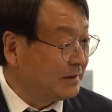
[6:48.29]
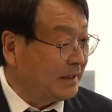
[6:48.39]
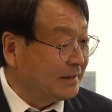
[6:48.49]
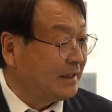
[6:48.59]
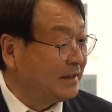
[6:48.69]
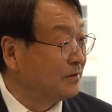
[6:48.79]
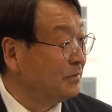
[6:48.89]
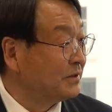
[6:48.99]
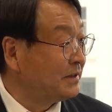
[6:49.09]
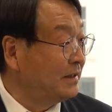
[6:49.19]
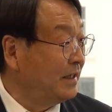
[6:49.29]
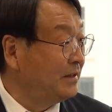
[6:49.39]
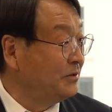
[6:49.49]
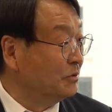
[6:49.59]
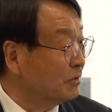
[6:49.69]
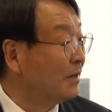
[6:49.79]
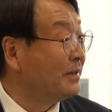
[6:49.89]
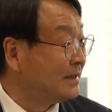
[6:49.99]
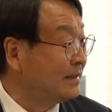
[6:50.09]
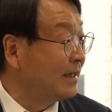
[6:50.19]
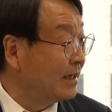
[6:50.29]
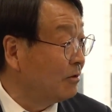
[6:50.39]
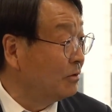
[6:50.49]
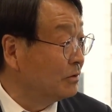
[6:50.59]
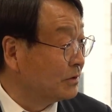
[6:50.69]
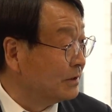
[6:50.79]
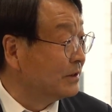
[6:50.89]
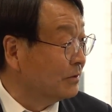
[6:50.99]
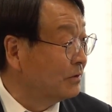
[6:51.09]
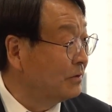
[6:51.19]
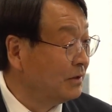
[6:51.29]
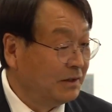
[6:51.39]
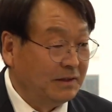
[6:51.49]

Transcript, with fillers: 4차 혁명 시대에는 융합의 시대라고 그러죠.